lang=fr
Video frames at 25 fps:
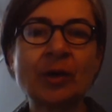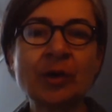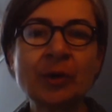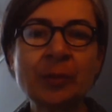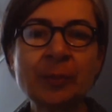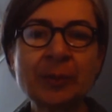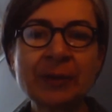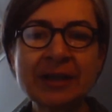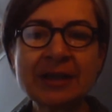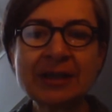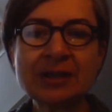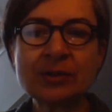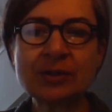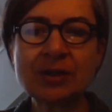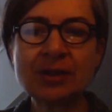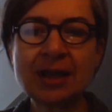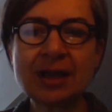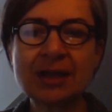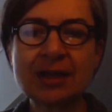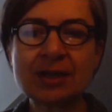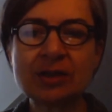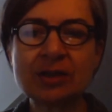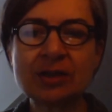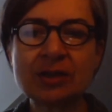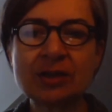Reprise de
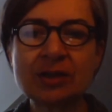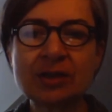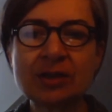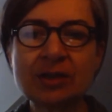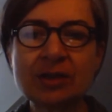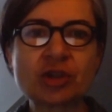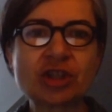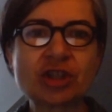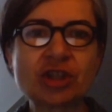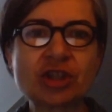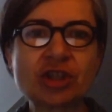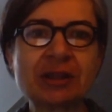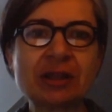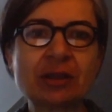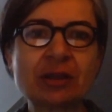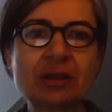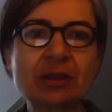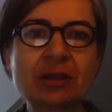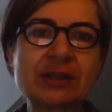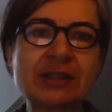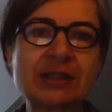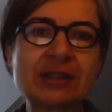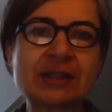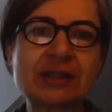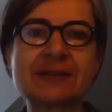la lecture au
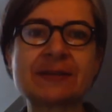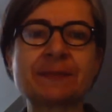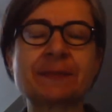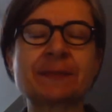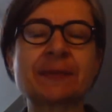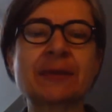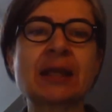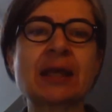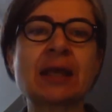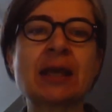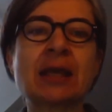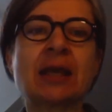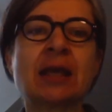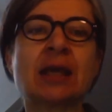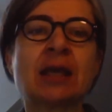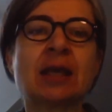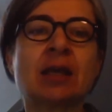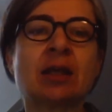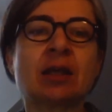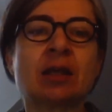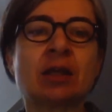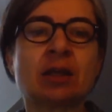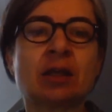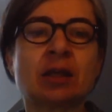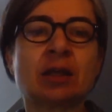chapitre 10.
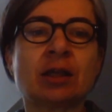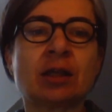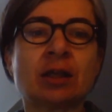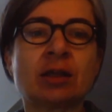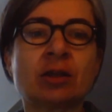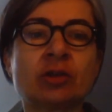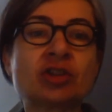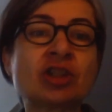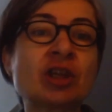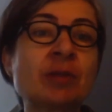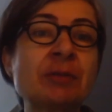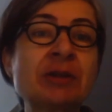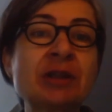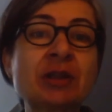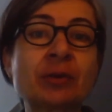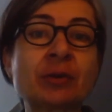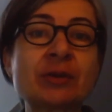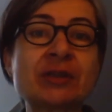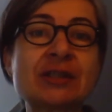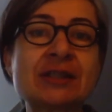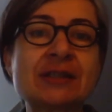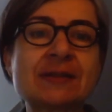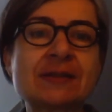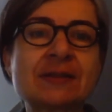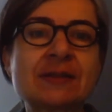
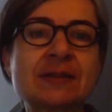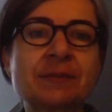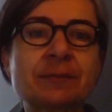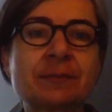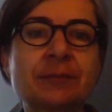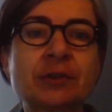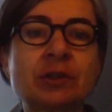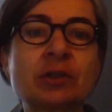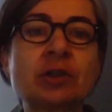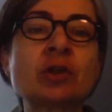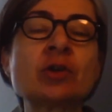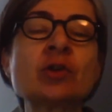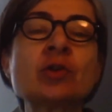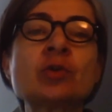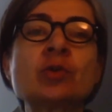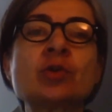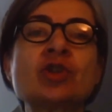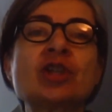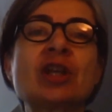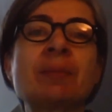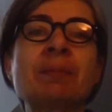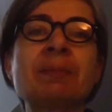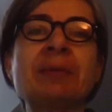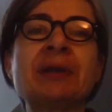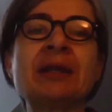Chapitre 10. Dans ce
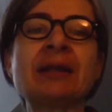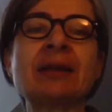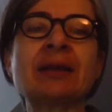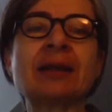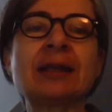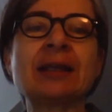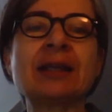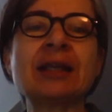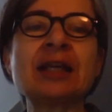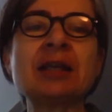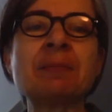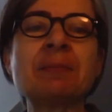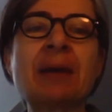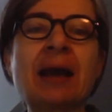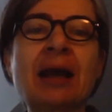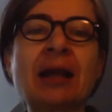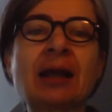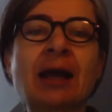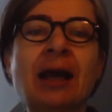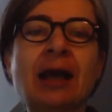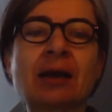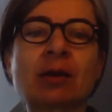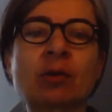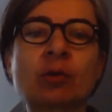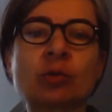chapitre,
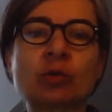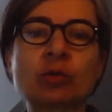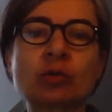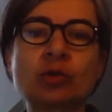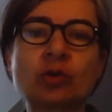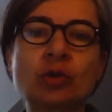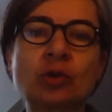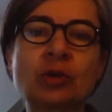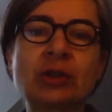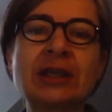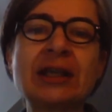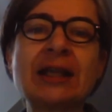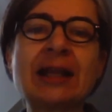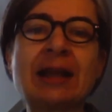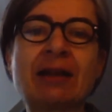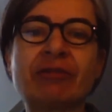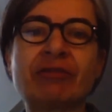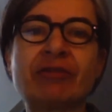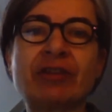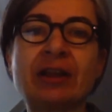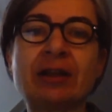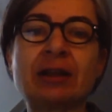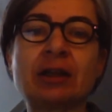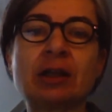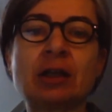Iqbal raconte ce qu'il a
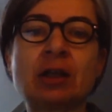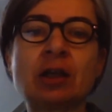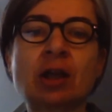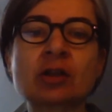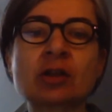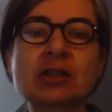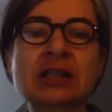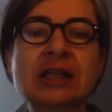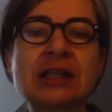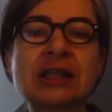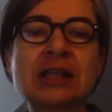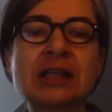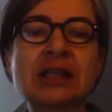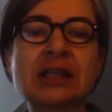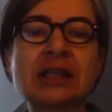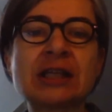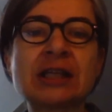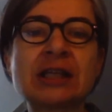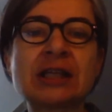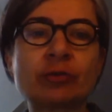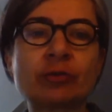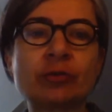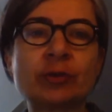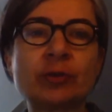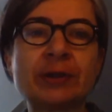fait lorsqu'il s'est
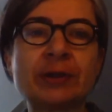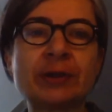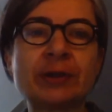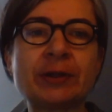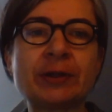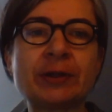enfui.